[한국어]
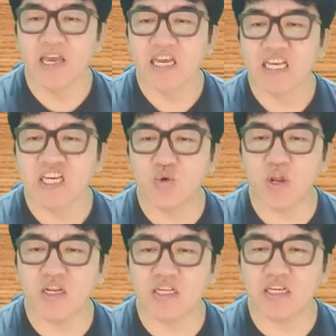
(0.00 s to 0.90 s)

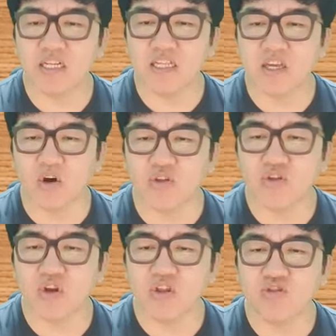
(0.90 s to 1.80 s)
기존에는 이사들이
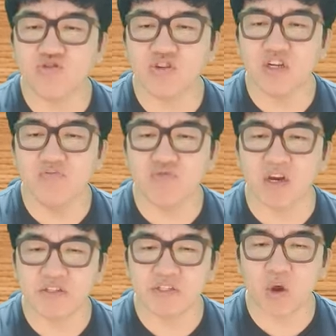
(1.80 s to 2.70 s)
어떤 충실 의무가
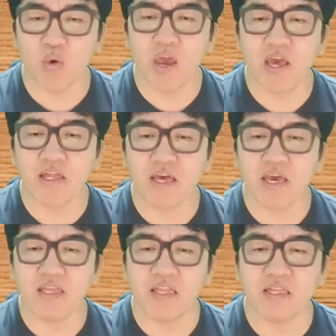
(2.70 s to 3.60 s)
있었어요? 회사에
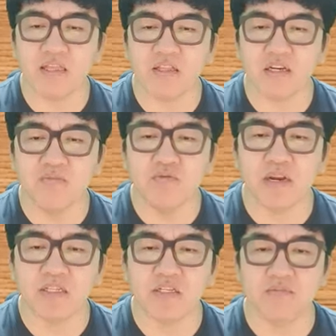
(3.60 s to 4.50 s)
대한 의무만
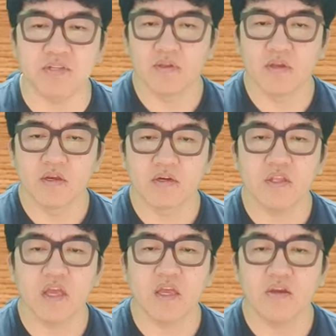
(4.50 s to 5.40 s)
있었습니다.
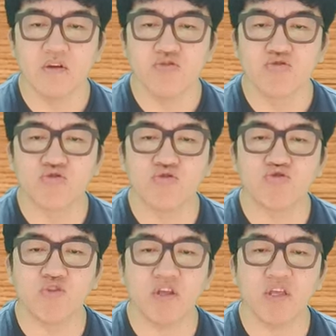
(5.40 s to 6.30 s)
근데
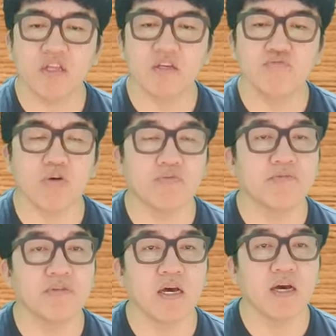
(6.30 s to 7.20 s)
주주에 대한 의무는
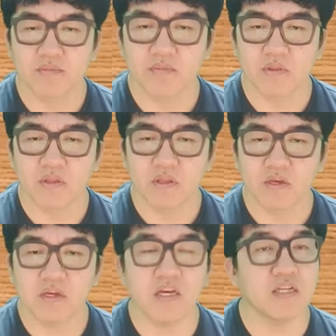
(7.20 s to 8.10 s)
없습니다.
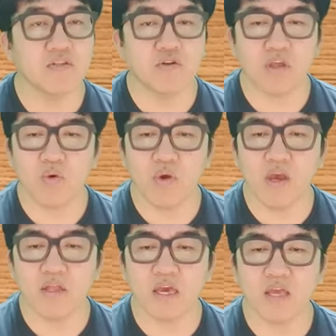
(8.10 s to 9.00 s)
그러니까 이사들은 어때요?
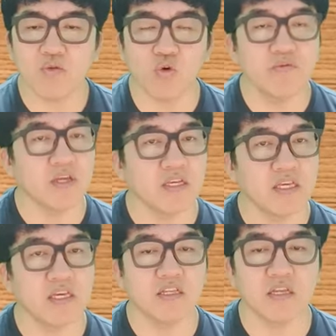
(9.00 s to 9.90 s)
회사에 도움이 되는
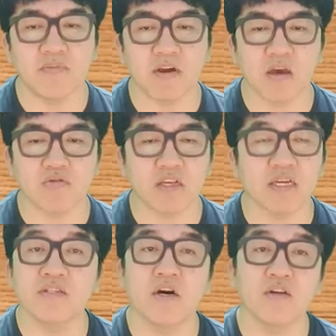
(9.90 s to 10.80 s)
이익이 되는 방향으로 다
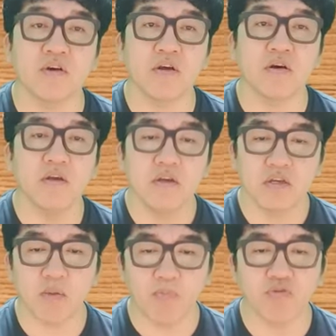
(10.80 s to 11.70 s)
찬성하는 거예요.
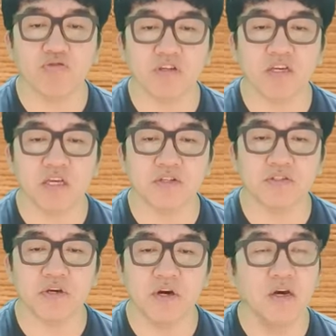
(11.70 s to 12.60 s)
이게 법적으로 그렇게 돼
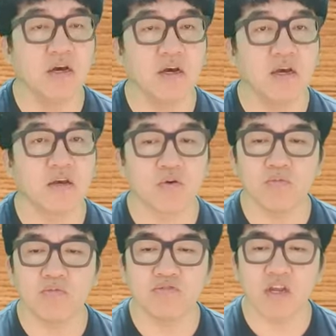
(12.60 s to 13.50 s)
있었어요. 예, 그런
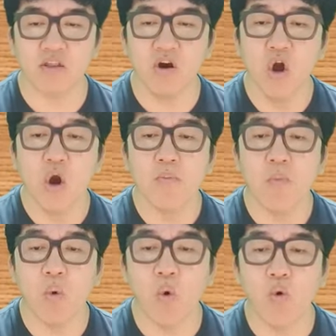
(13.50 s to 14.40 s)
부분들에서
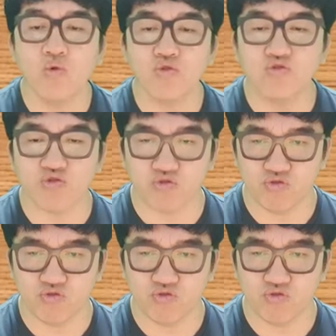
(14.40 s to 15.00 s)
모든 주주